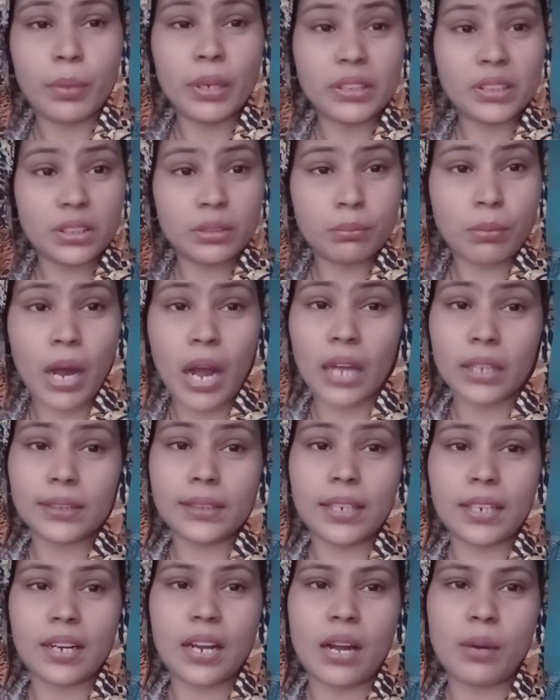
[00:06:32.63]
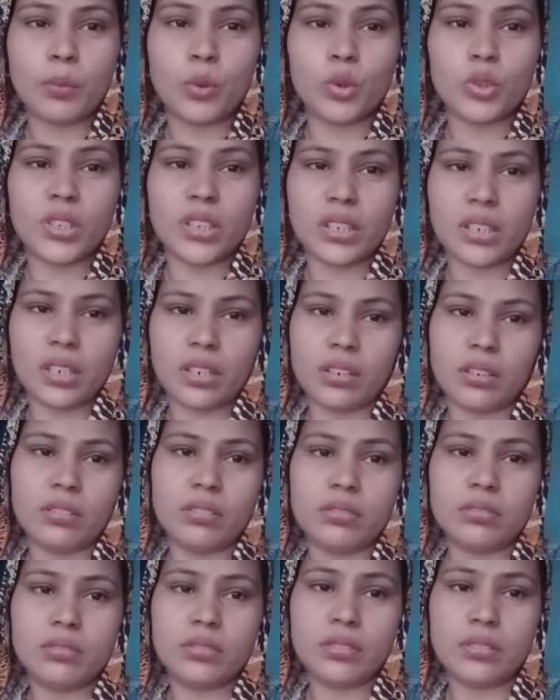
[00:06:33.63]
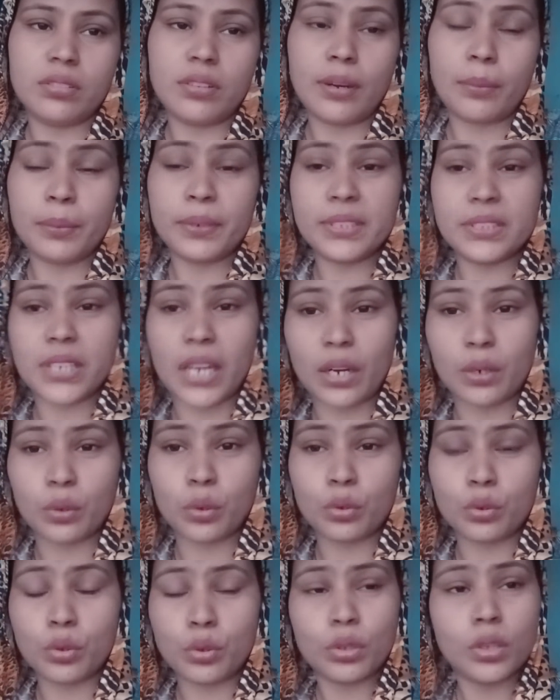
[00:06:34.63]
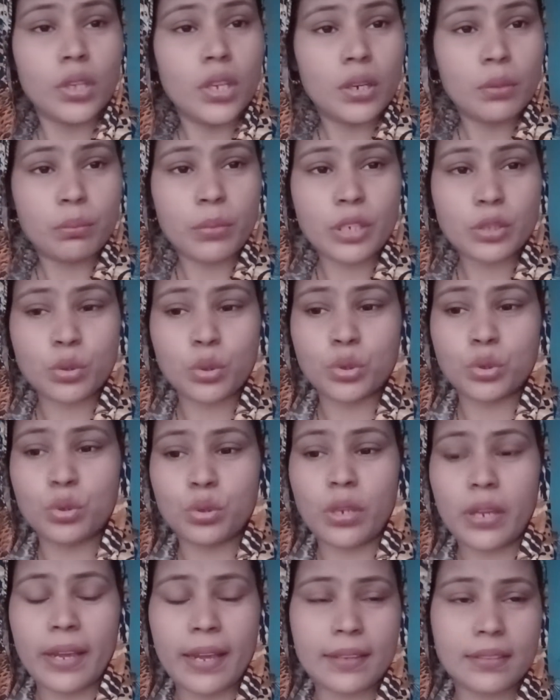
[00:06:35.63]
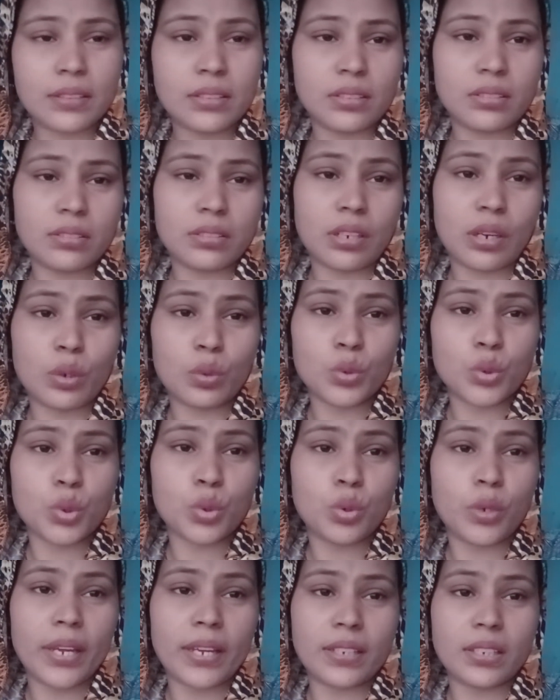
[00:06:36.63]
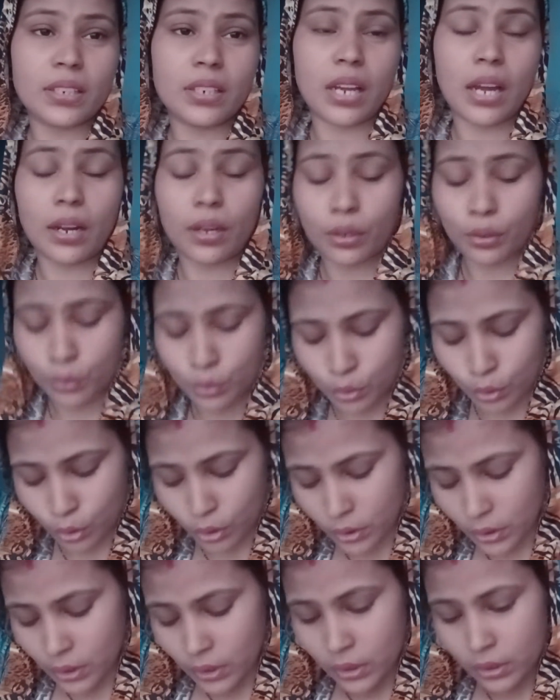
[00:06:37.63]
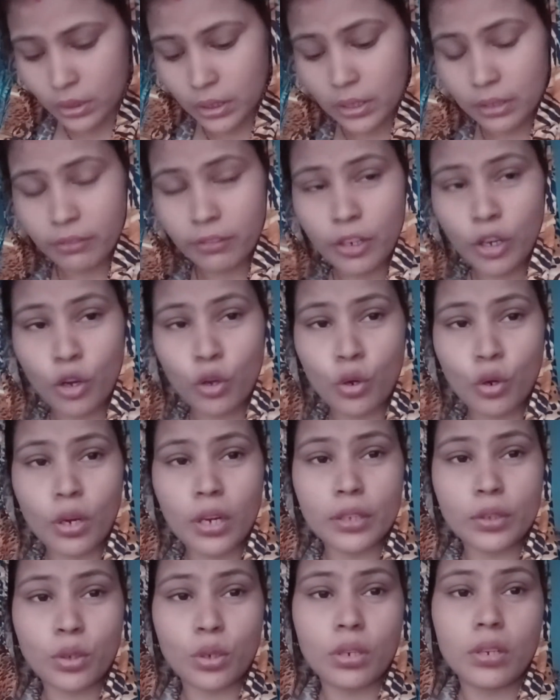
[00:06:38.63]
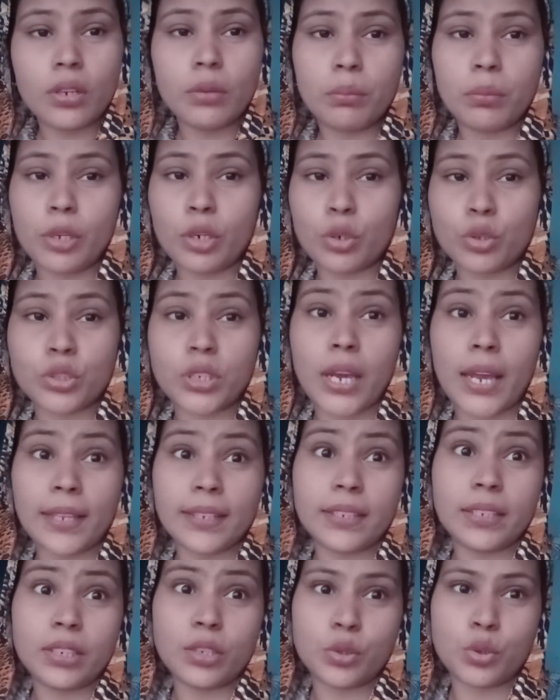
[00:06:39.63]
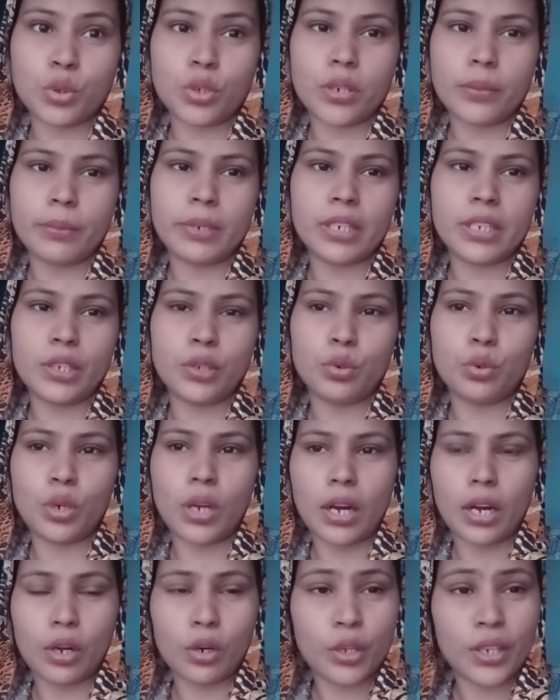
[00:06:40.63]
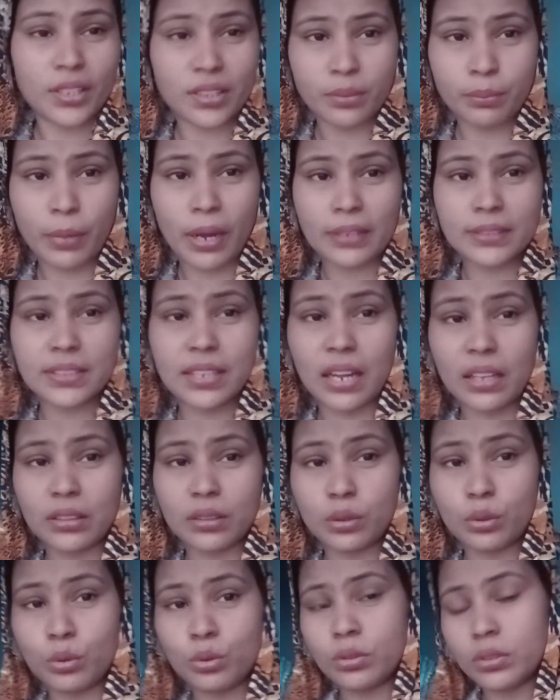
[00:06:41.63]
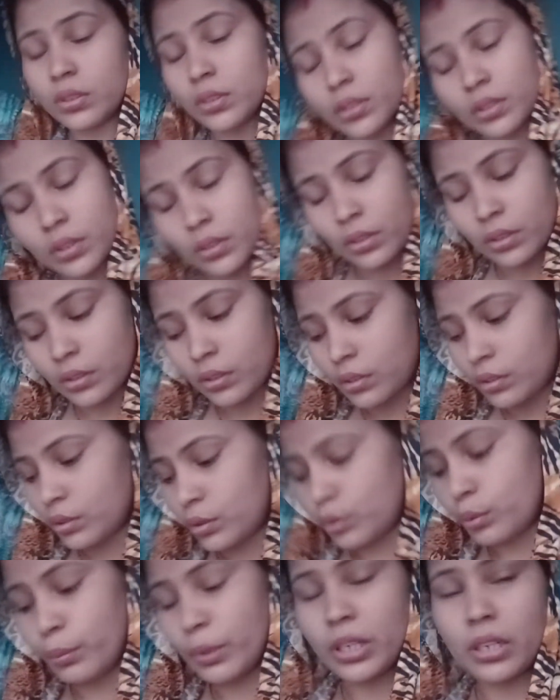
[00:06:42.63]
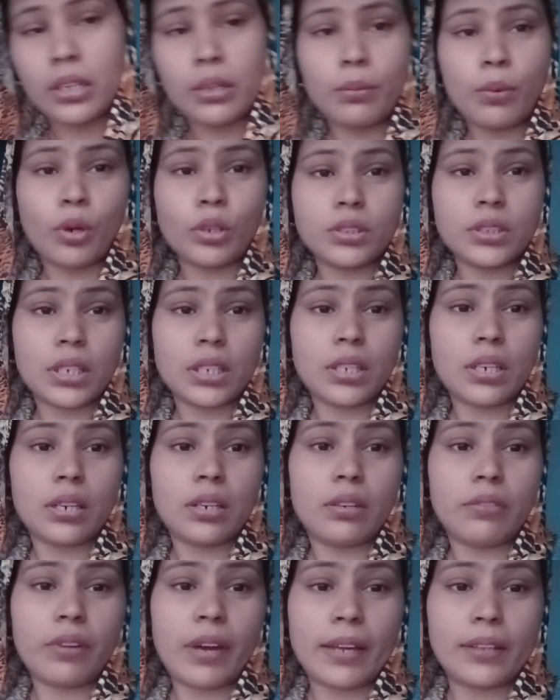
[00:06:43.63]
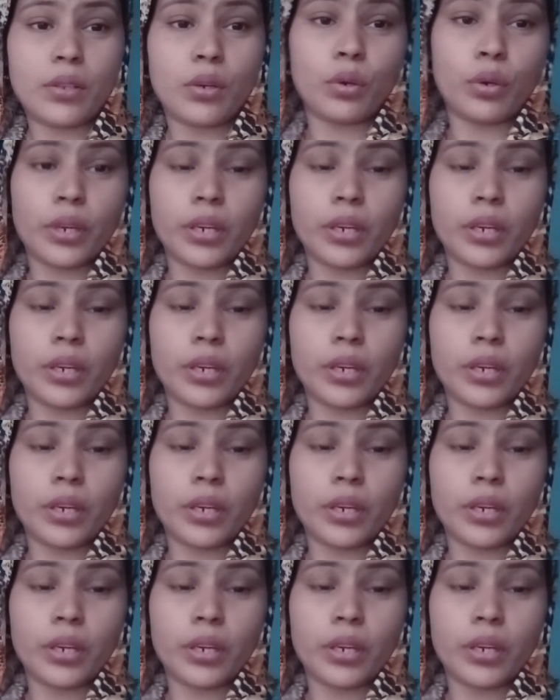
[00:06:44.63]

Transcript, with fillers: बहत्तर काम होते हैं ना अपनी जान को तो मैं सोचती हूँ एक दिन करूँ शूट एक दिन ना करूँ तो तीन ब्लॉग हो गए तो मेरे को छः दिन की छुट्टी मिल गई यूँ लगा लो एक दिन बाद डालती हूँ तो मेरे लिए बहुत ज़्यादा फ़ायदा हो गया